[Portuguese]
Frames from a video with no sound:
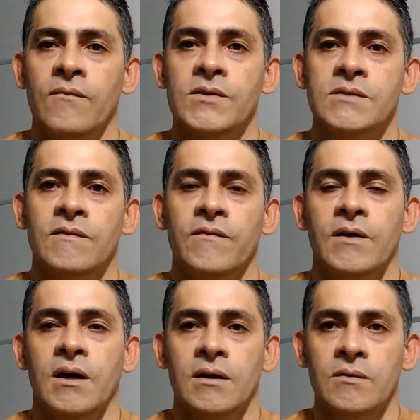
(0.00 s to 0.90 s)
você vai
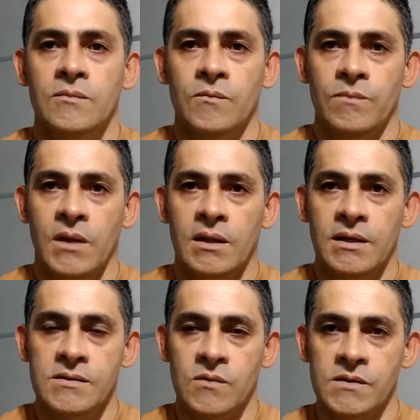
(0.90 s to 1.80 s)
ficar né,
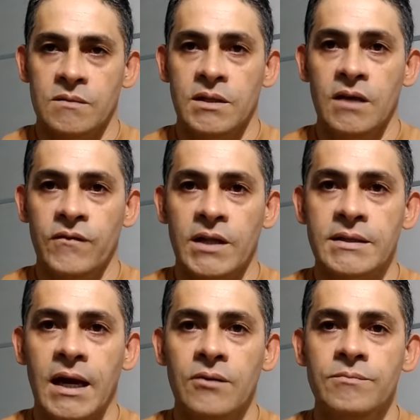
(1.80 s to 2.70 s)
na situação de
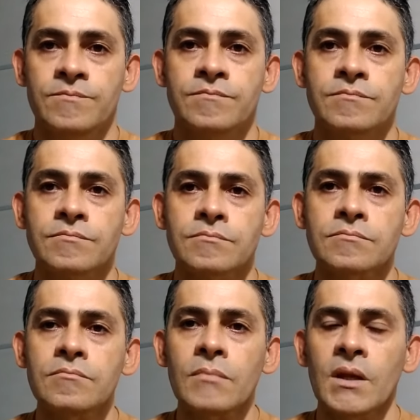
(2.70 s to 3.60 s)
refratário
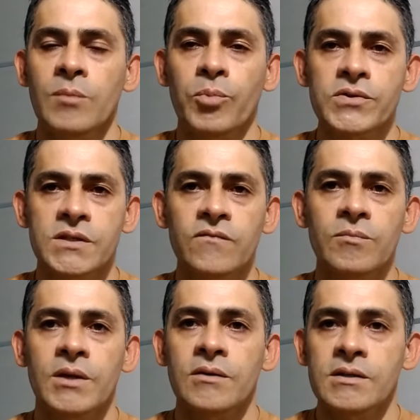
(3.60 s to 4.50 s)
e
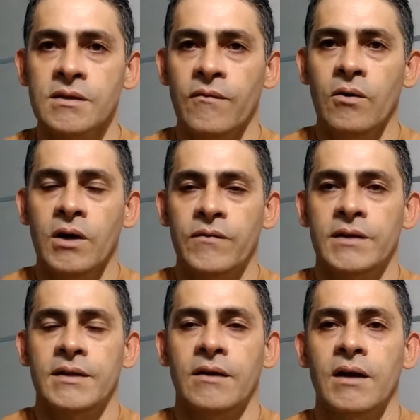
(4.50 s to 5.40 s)
possivelmente o
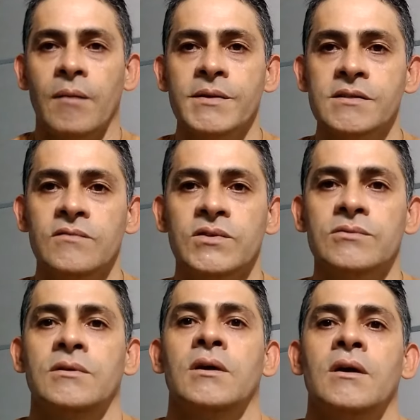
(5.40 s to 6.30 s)
refratário acaba
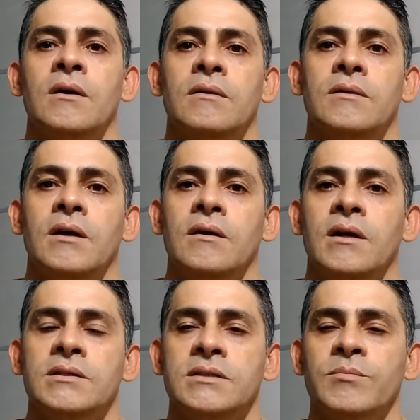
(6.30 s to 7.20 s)
servindo. Né?
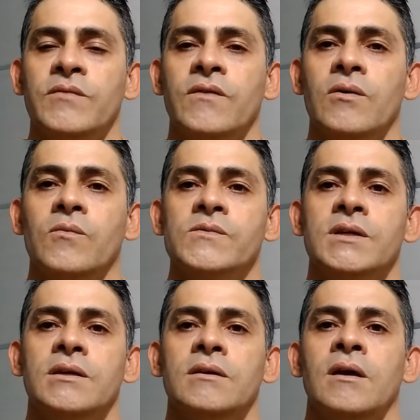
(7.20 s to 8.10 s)
A gente sempre vê alguns
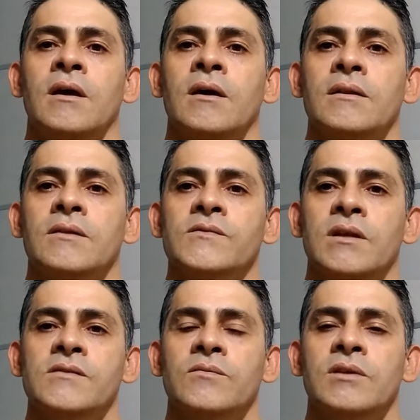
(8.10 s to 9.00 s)
aí que não se
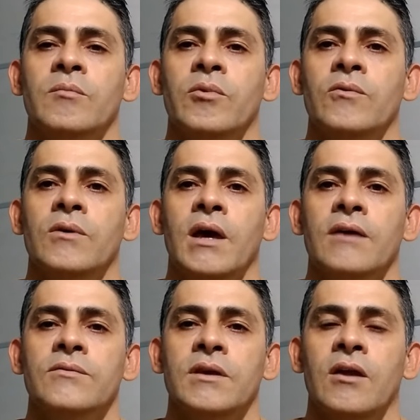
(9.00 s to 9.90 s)
lista no tempo
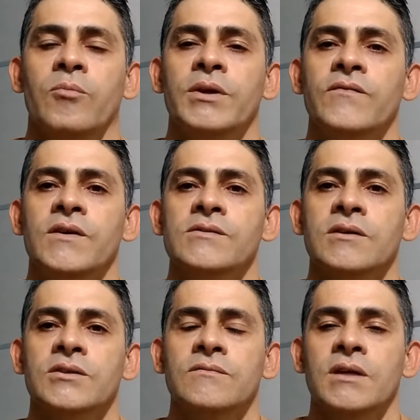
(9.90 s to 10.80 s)
correto, que era o previsto,
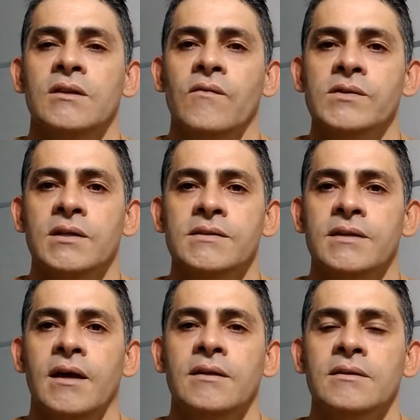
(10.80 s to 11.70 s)
achando que não vão se
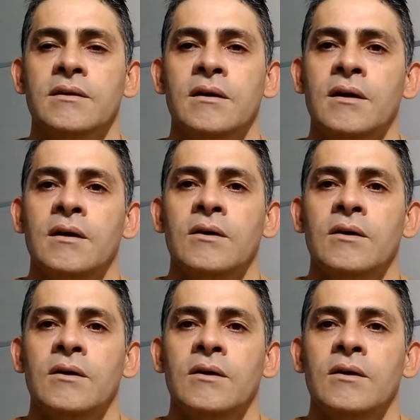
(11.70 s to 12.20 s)
alistar, e ainda